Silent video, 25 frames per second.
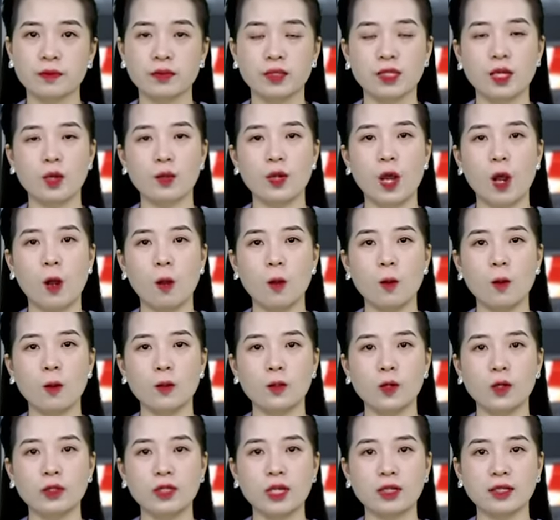Theo đó,
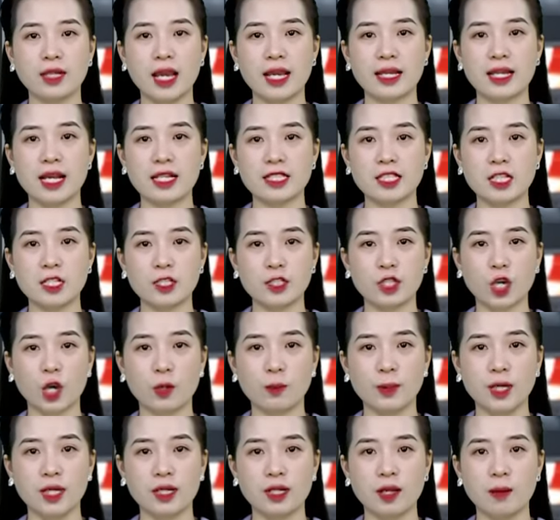đối tượng này đã dựng tròi
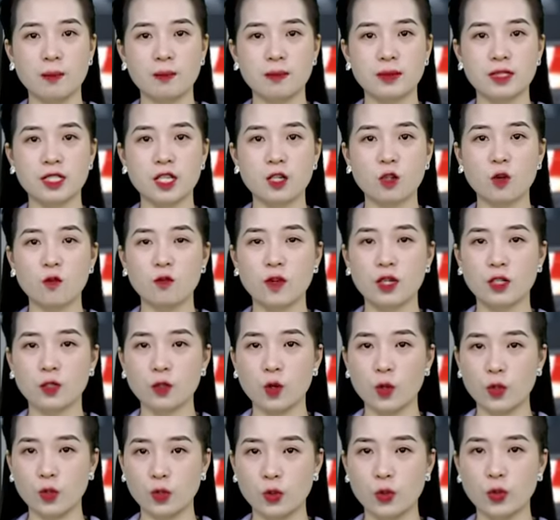biệt lập giữa khu vực
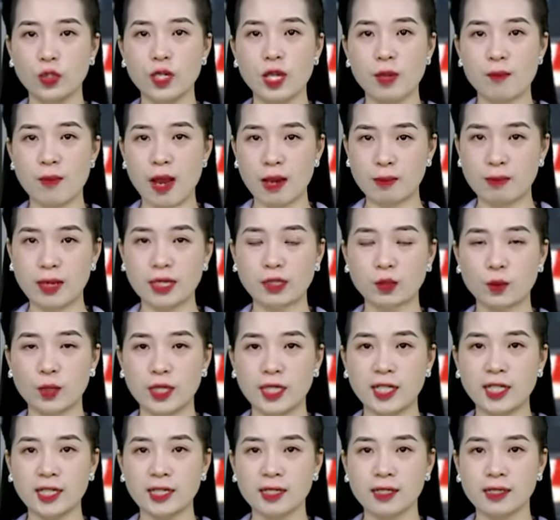đồi núi để bán ma
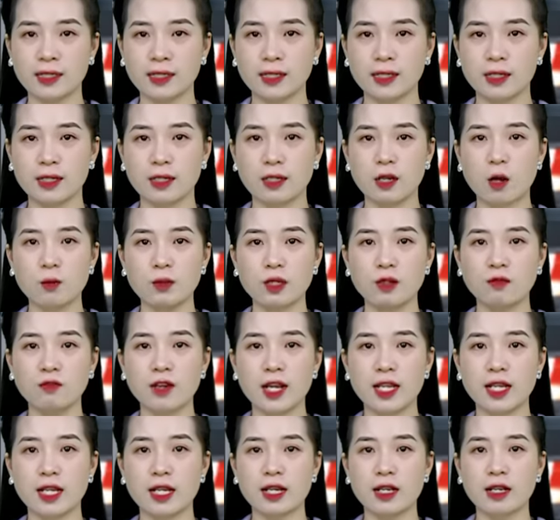túy. Không những
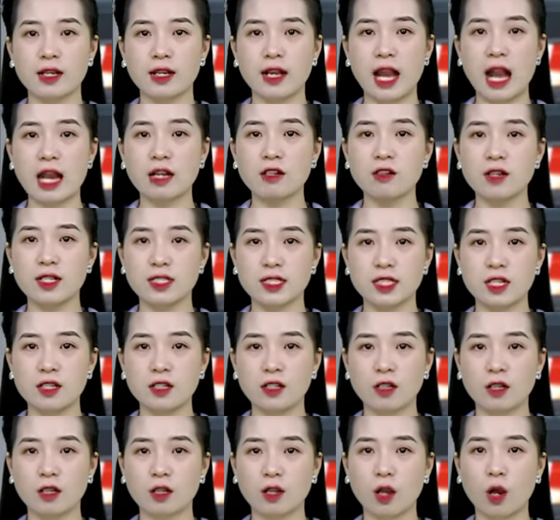vậy, gã người
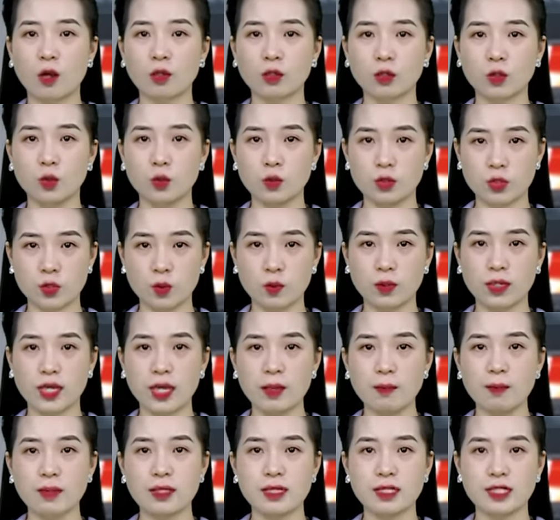rừng còn thủ súng
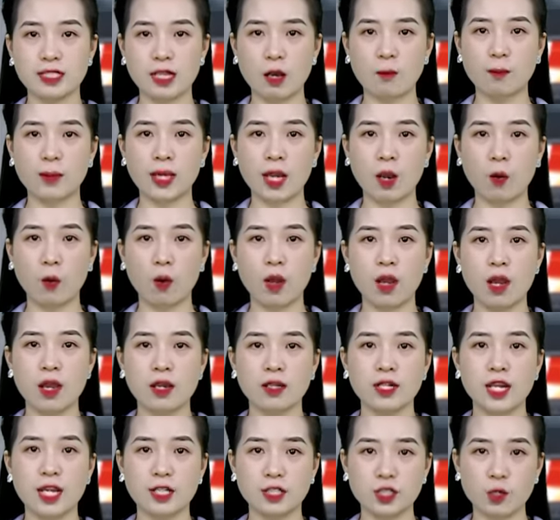kíp, dao mèo
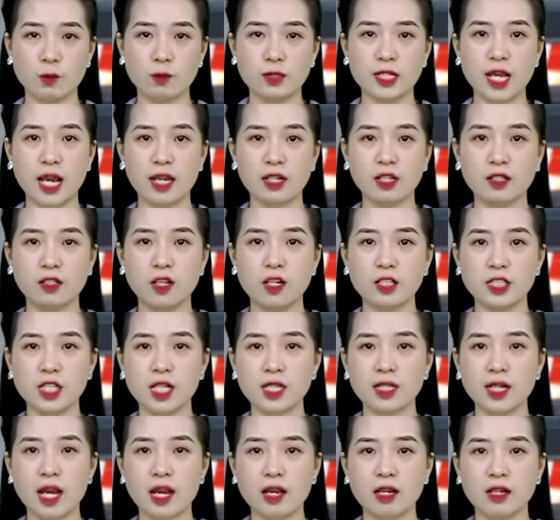để chống trả lực lượng chức
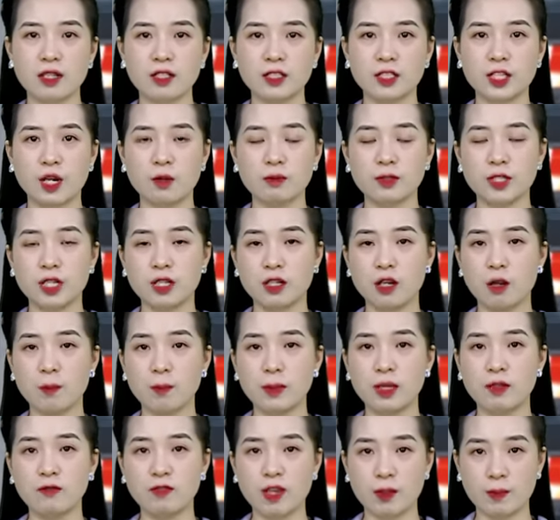năng trong trường hợp
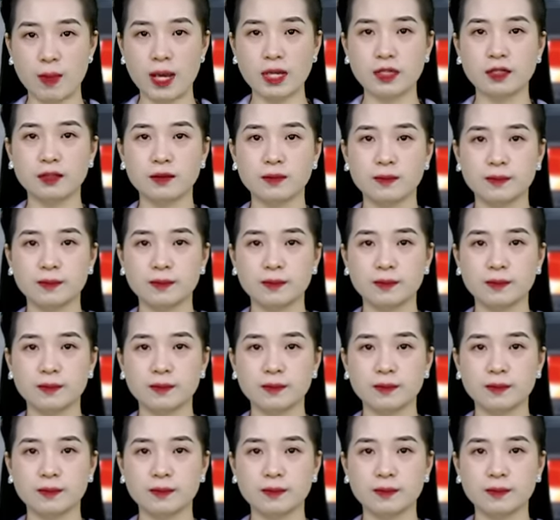bị vây bắt.